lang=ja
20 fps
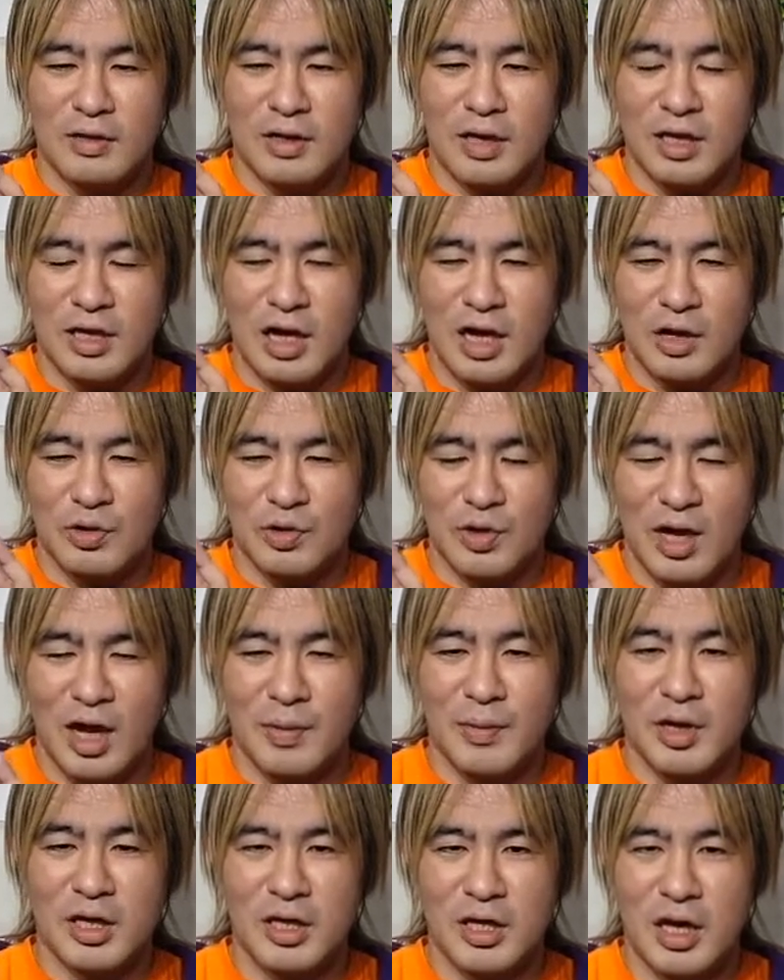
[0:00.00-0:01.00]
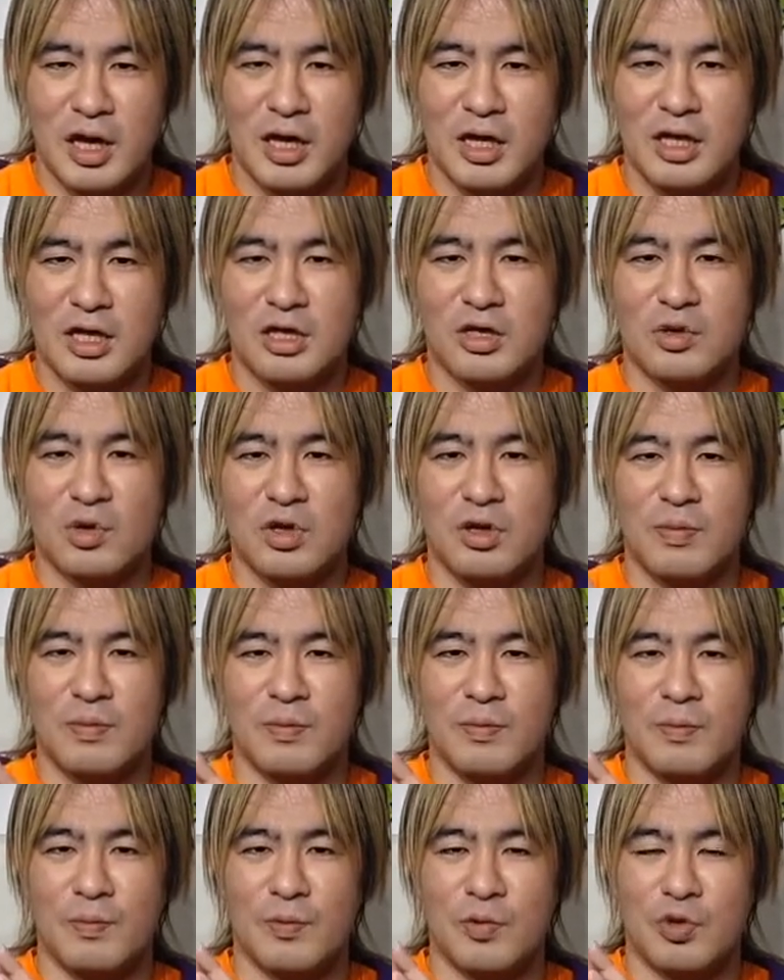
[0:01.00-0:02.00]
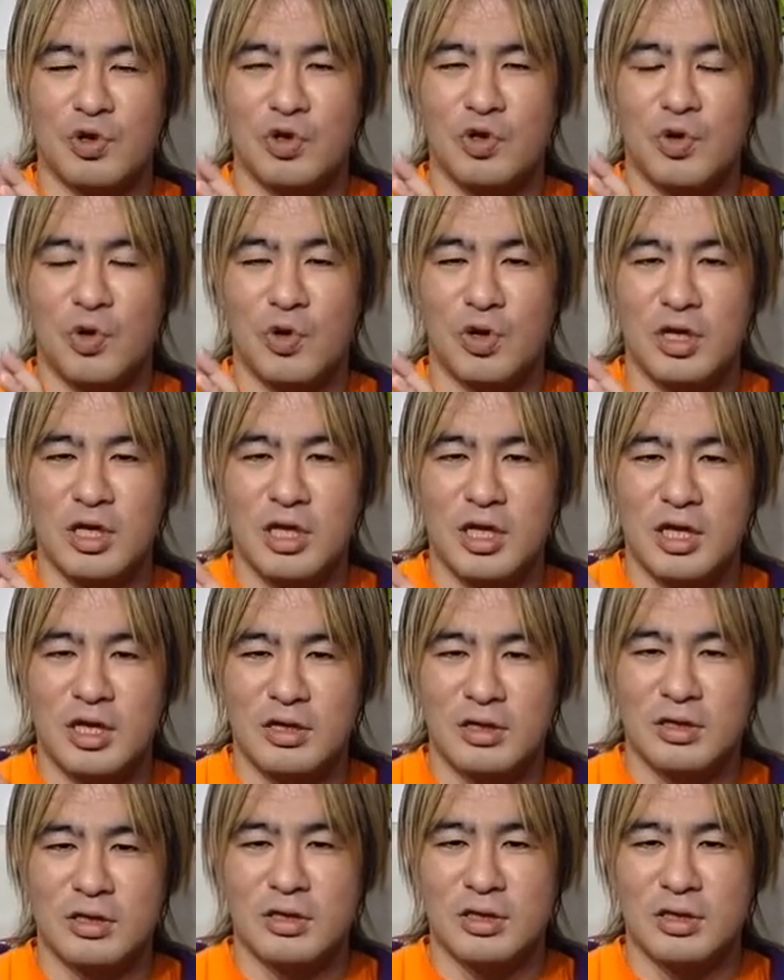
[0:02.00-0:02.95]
戦うのやめて一緒に修行に